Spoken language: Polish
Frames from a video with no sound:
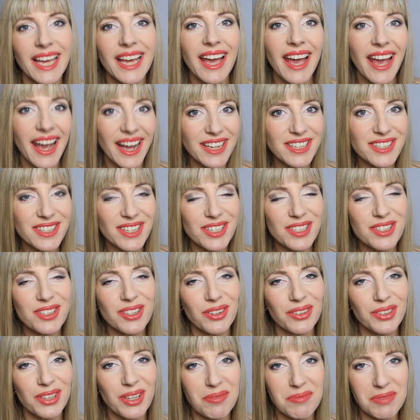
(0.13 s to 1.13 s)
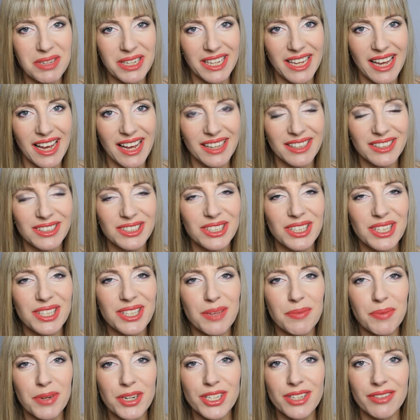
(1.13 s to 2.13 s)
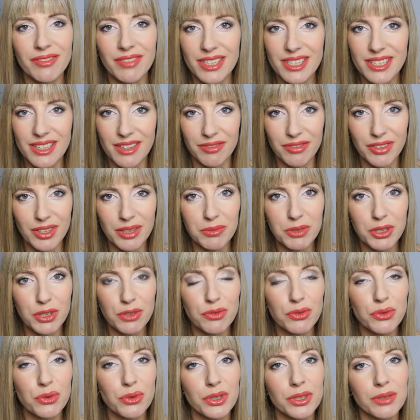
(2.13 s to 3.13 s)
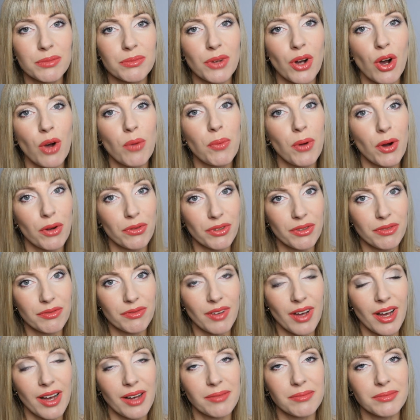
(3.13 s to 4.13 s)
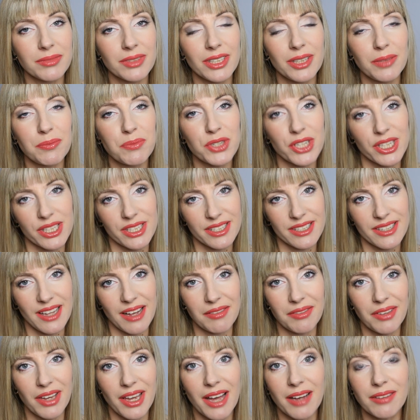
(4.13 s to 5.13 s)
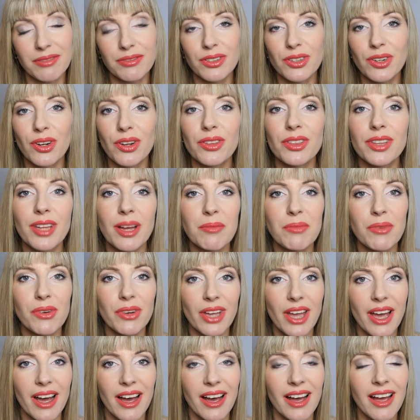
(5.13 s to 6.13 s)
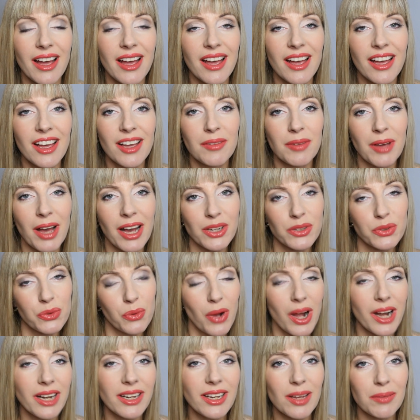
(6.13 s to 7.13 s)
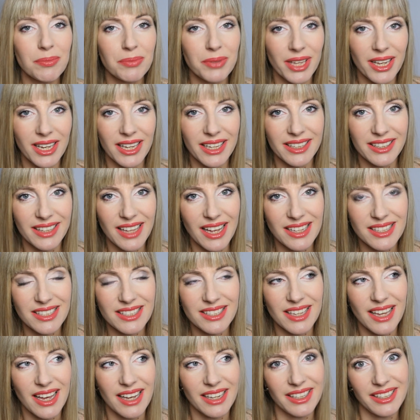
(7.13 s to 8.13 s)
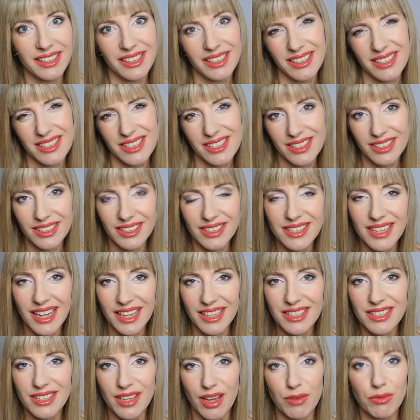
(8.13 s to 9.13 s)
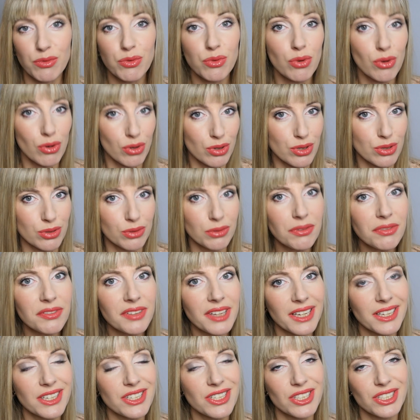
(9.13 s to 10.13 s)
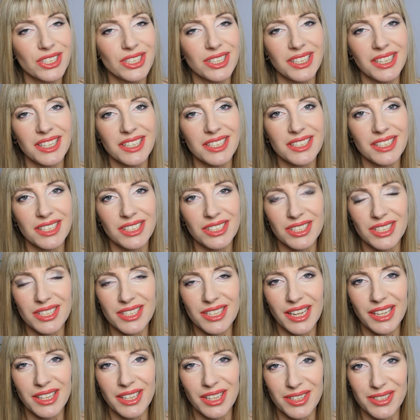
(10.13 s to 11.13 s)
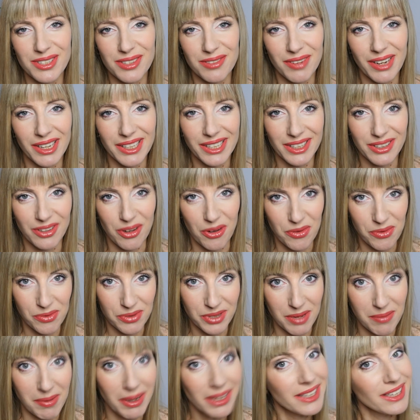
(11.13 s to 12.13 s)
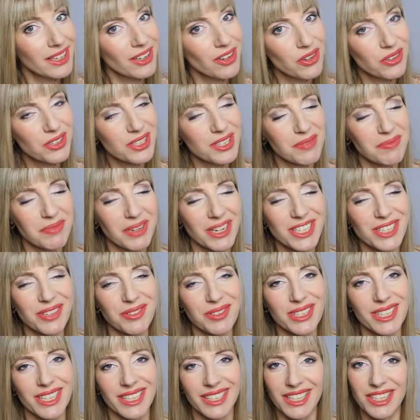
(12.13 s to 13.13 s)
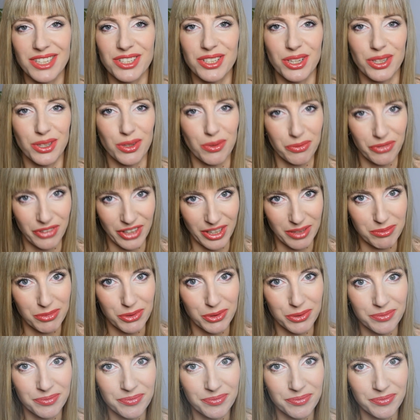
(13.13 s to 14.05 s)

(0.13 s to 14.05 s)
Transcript: Hej, z tej strony Emilia. Dzisiaj zapraszam Was na filmik, w którym opowiem Wam i przedstawię, jak wygląda moja aktualna pielęgnacja i stylizacja włosów. Także jeśli jesteście zainteresowani tą tematyką, zapraszam serdecznie do filmu.